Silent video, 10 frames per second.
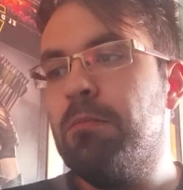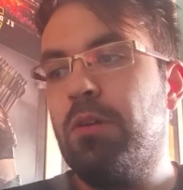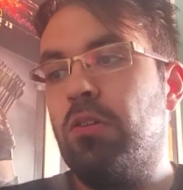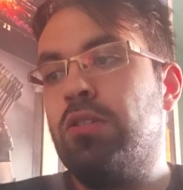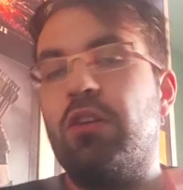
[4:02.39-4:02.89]

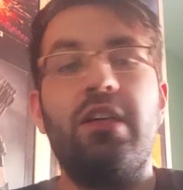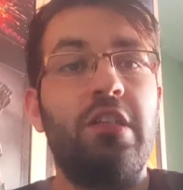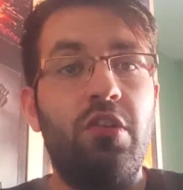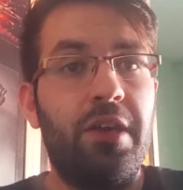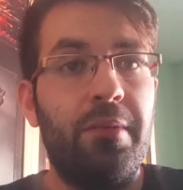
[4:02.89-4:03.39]
pero os digo
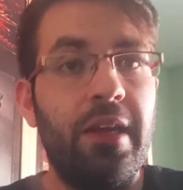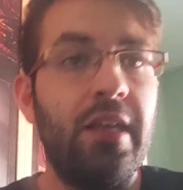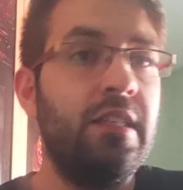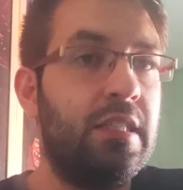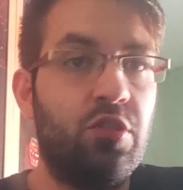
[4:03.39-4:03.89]
así lo que
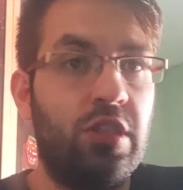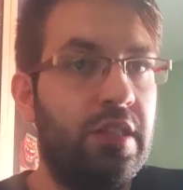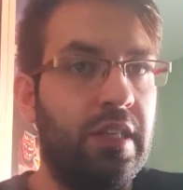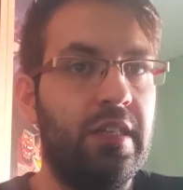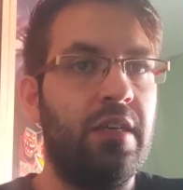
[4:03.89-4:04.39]
viene y si os
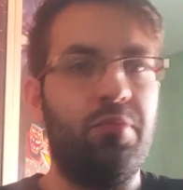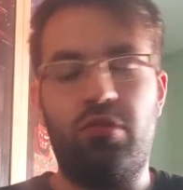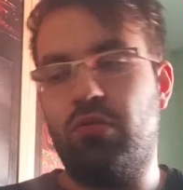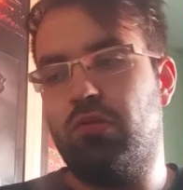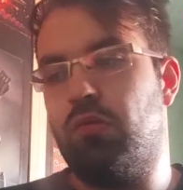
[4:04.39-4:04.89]
interesa
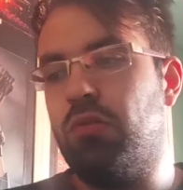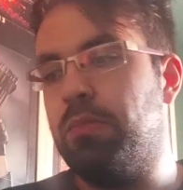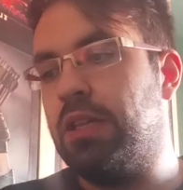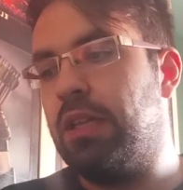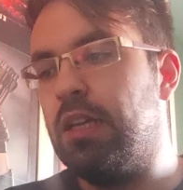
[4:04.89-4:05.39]
pues os,
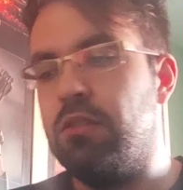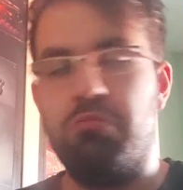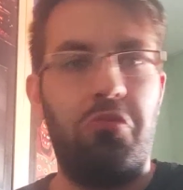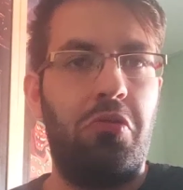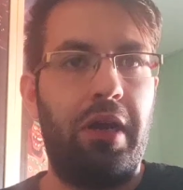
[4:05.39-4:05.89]
metéis,
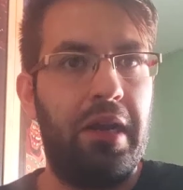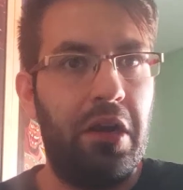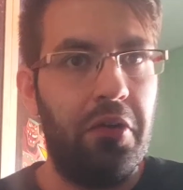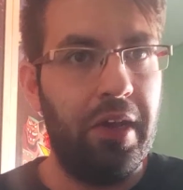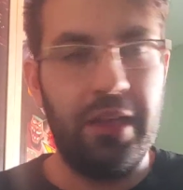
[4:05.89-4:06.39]
buscáis
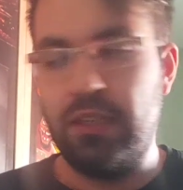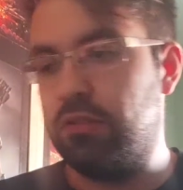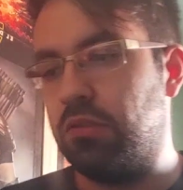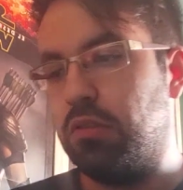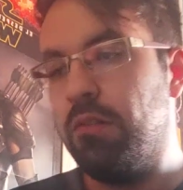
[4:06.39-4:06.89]
la hora y
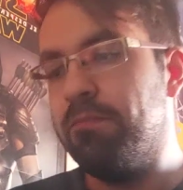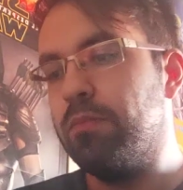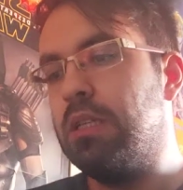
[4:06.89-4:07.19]
listo, ¿no?